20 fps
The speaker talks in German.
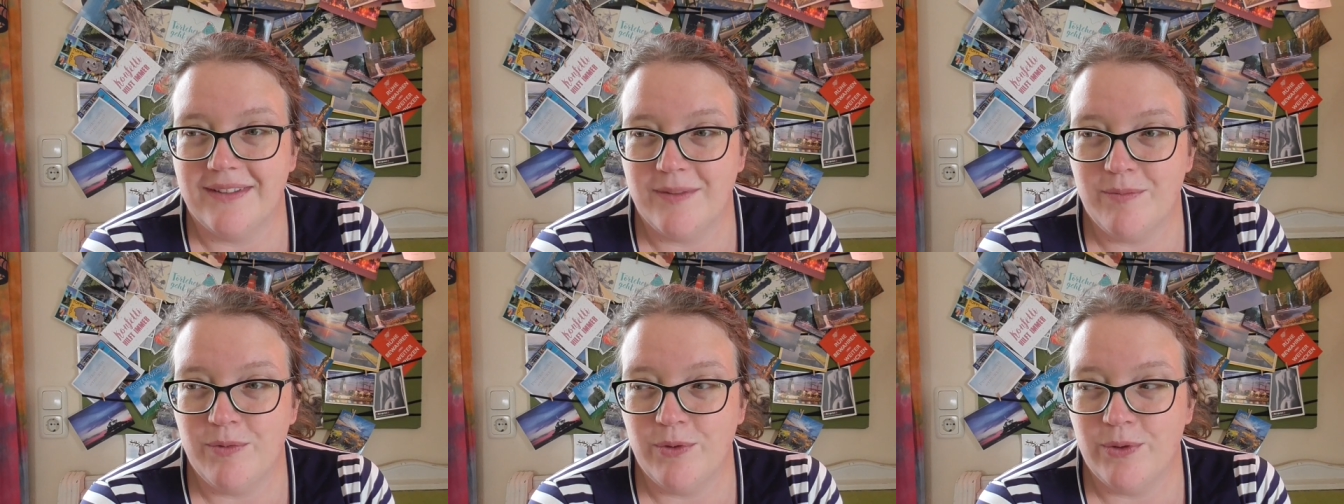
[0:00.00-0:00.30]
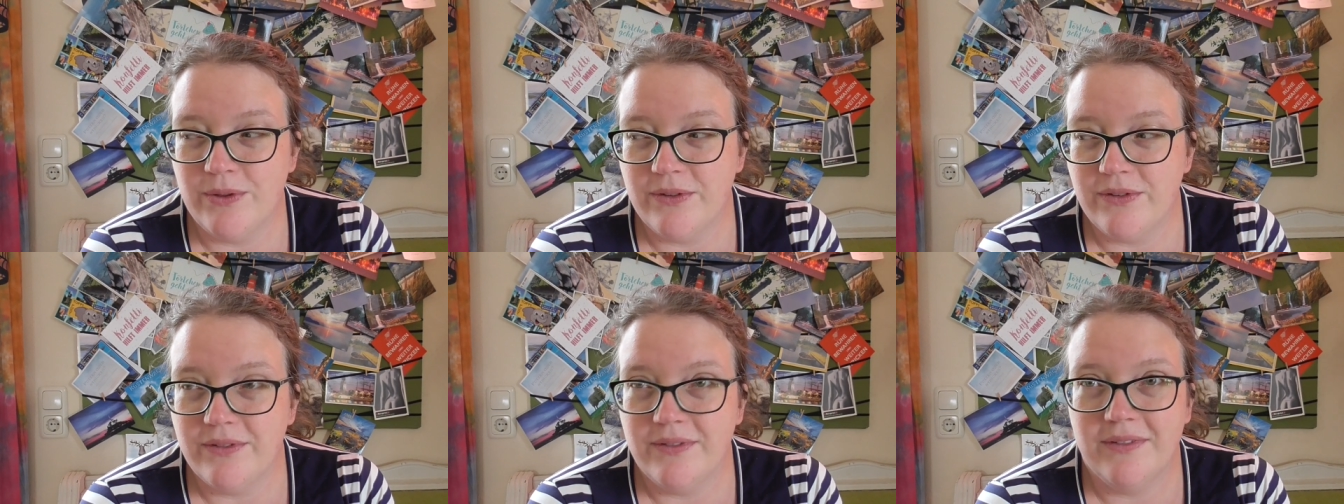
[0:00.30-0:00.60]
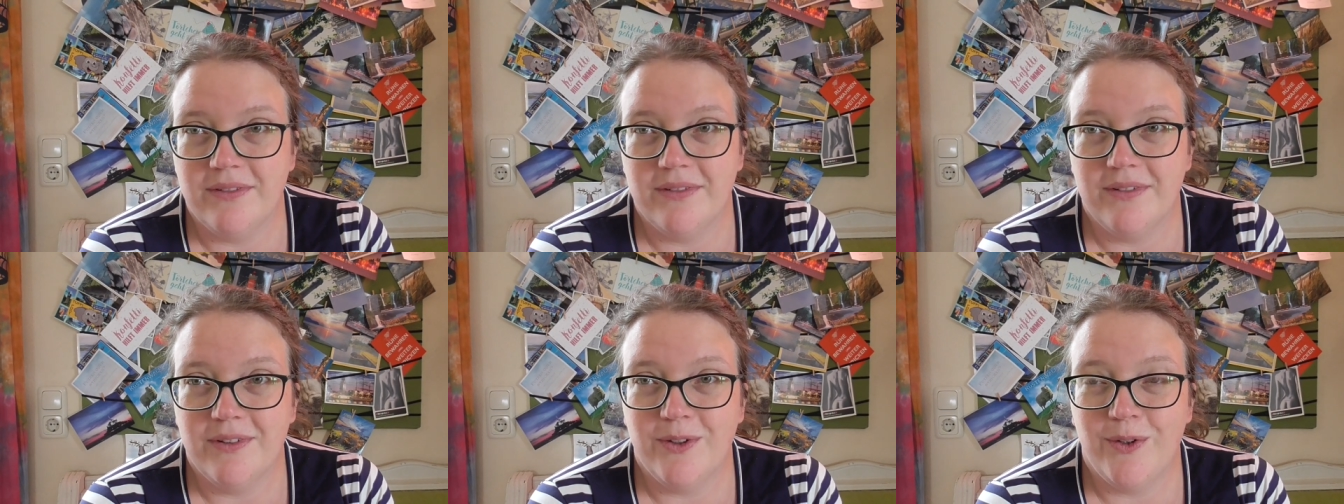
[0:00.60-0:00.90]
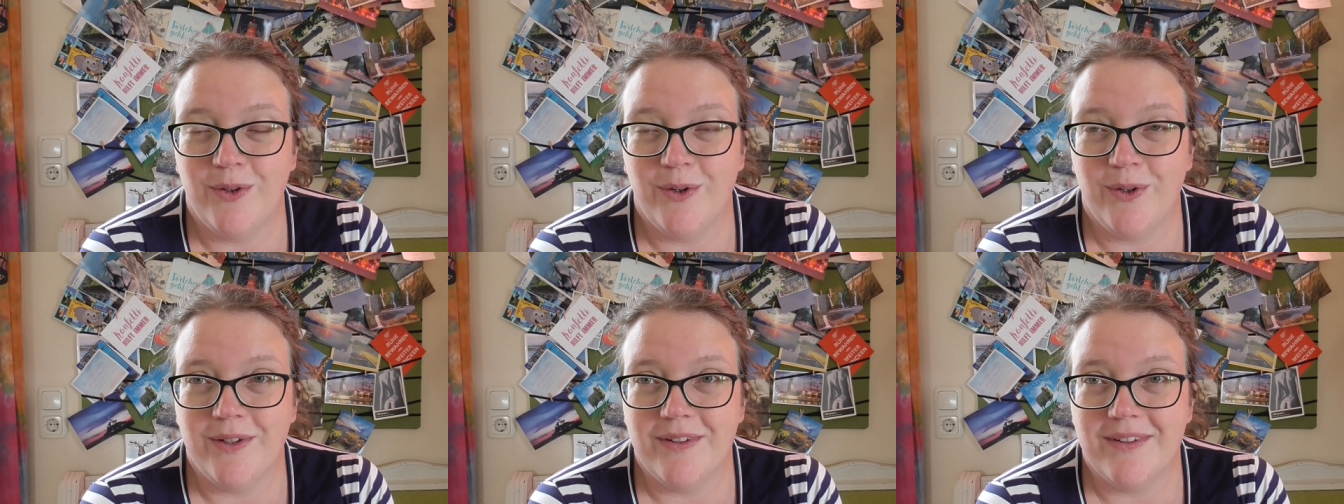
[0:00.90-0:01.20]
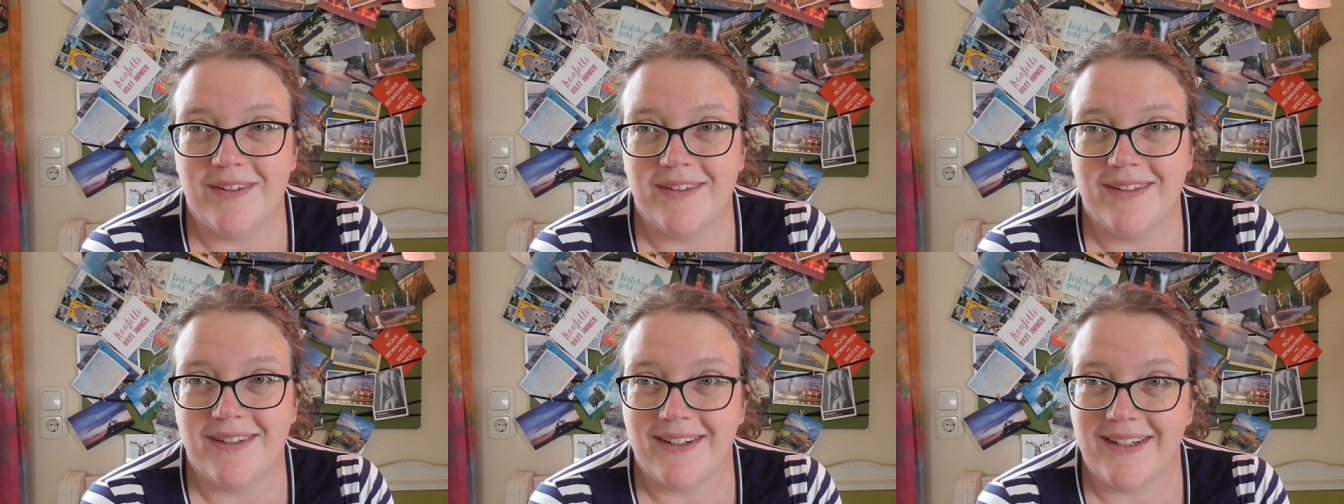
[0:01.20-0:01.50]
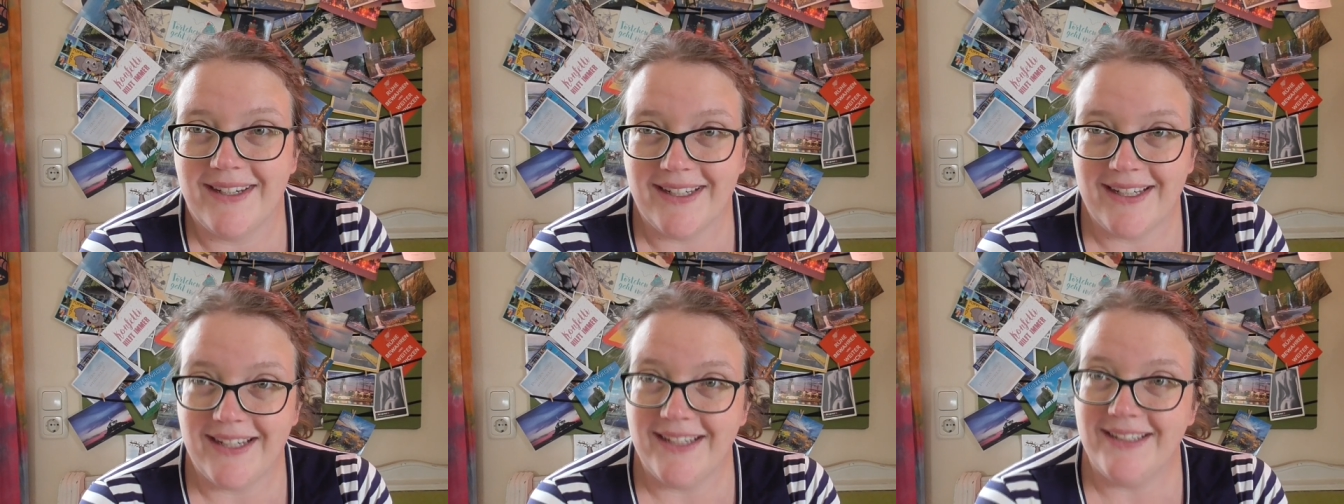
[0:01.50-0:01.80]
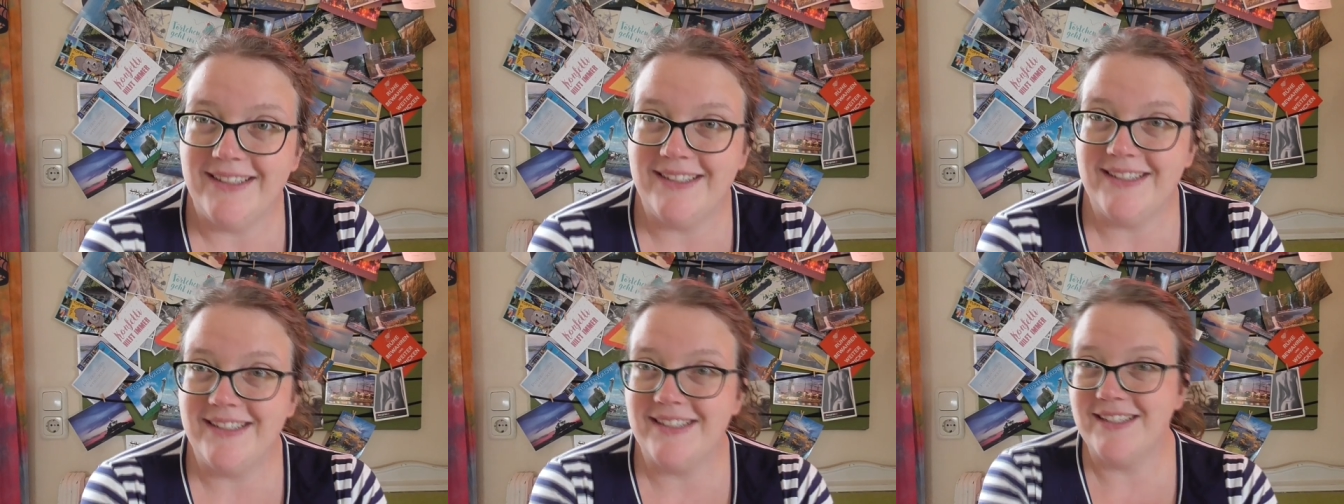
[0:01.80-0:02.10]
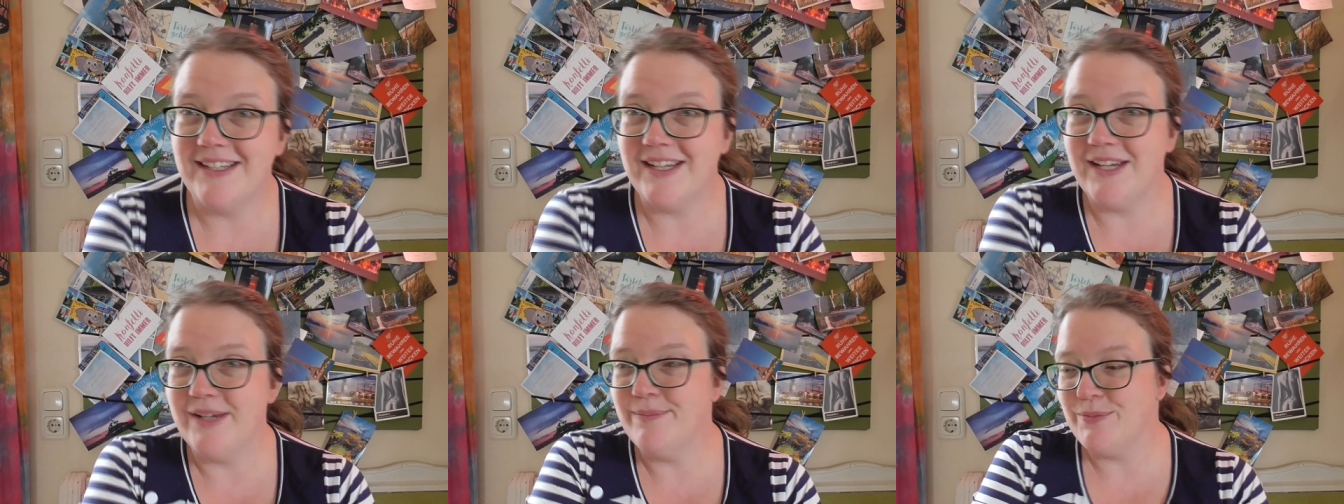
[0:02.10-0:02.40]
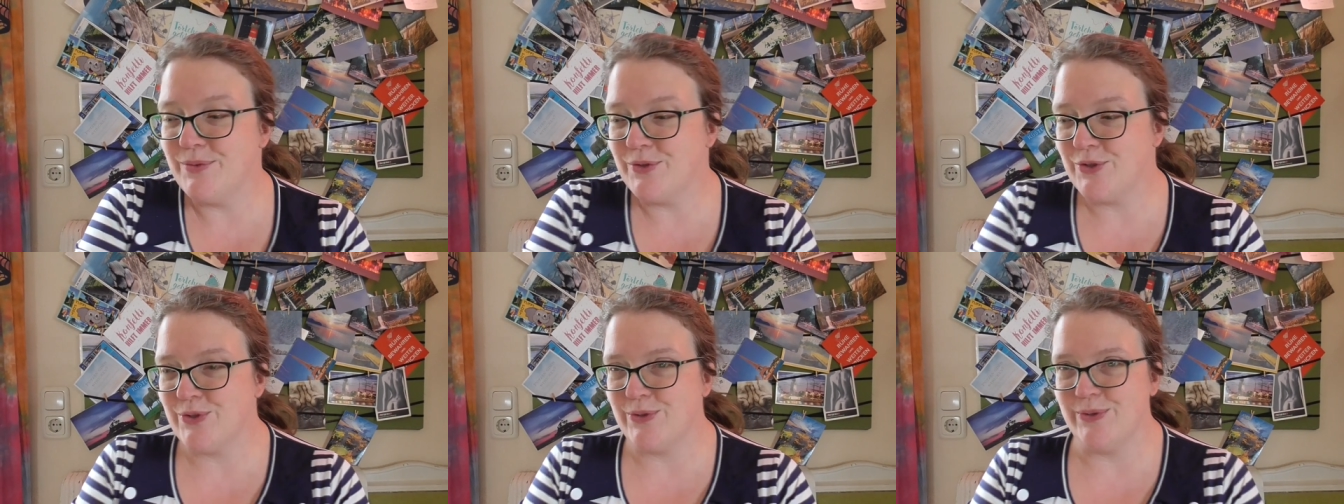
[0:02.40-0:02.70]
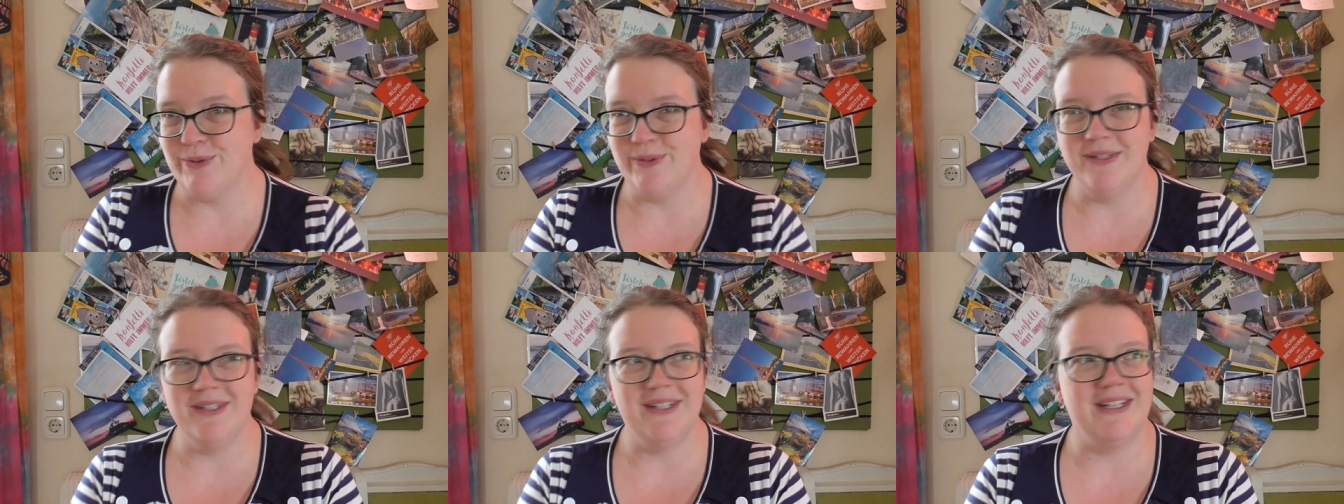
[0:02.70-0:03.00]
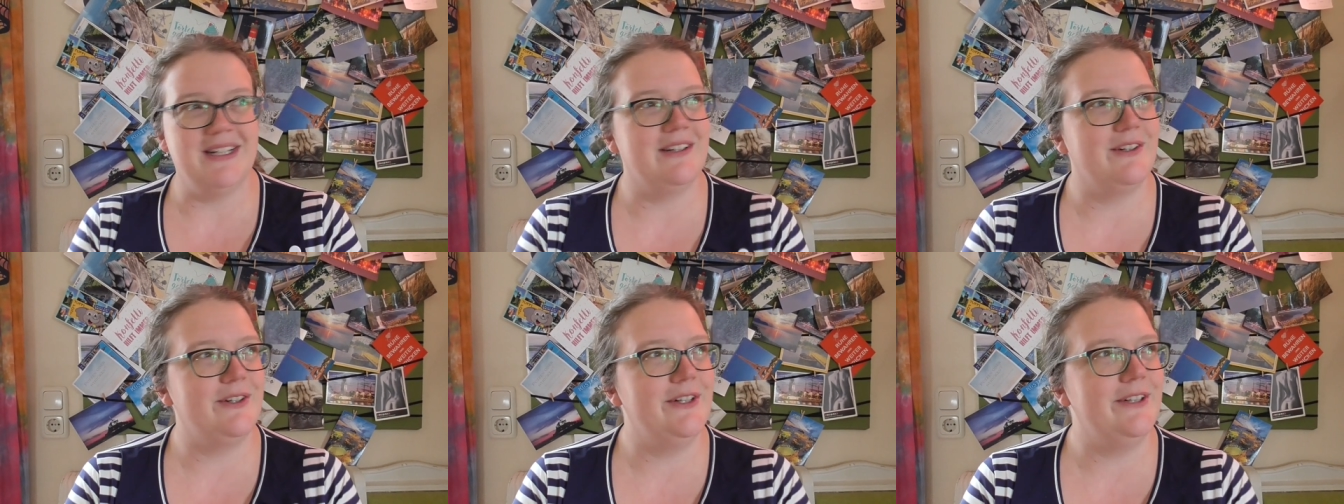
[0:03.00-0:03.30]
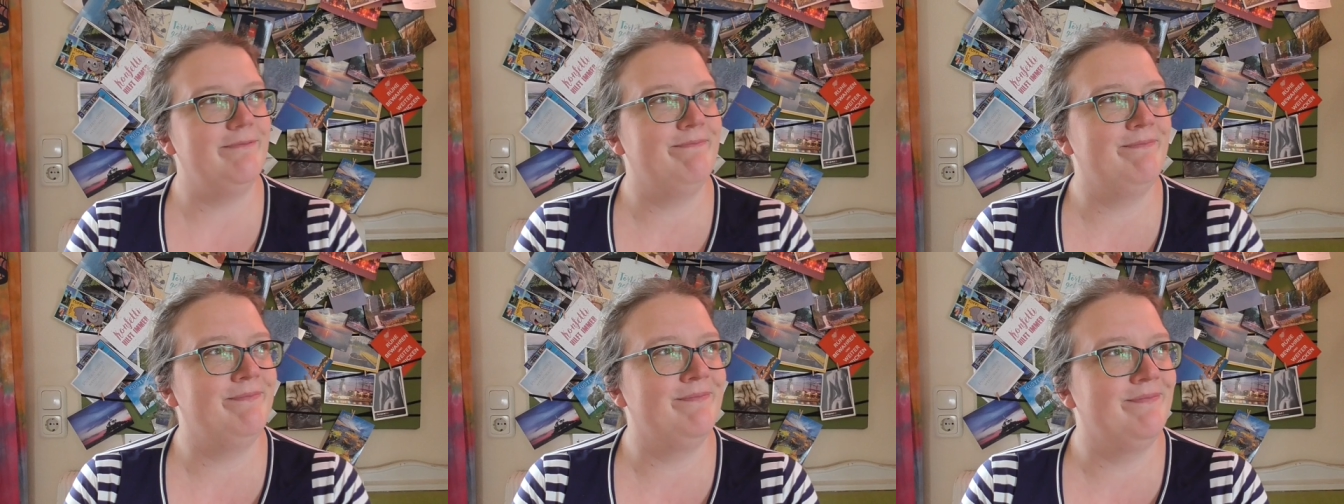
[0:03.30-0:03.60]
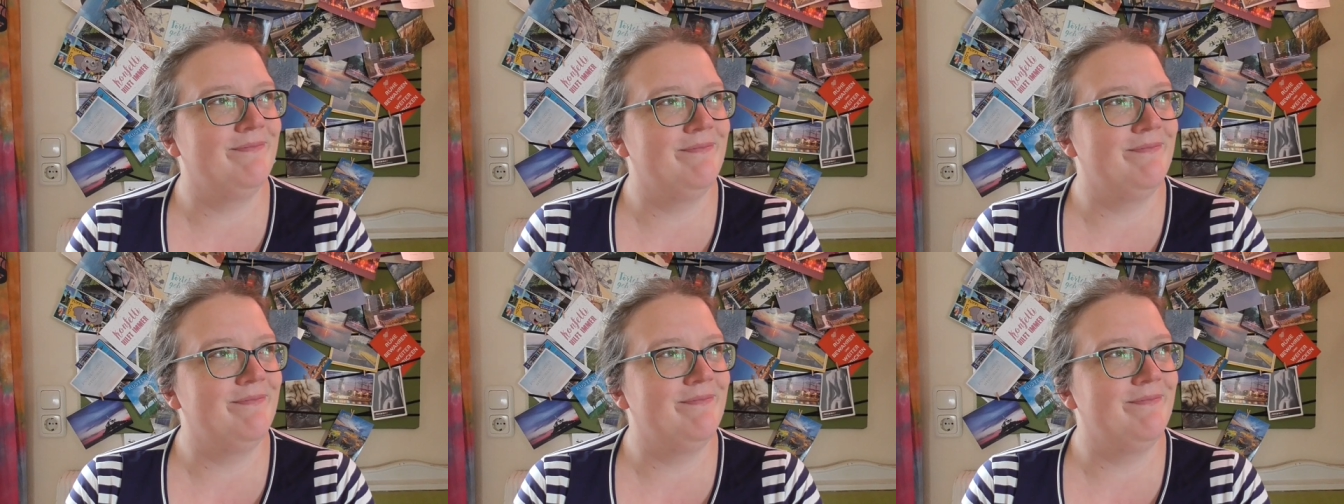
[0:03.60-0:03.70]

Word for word: dem Hund und drei Kaninchen im schönen Allgäu.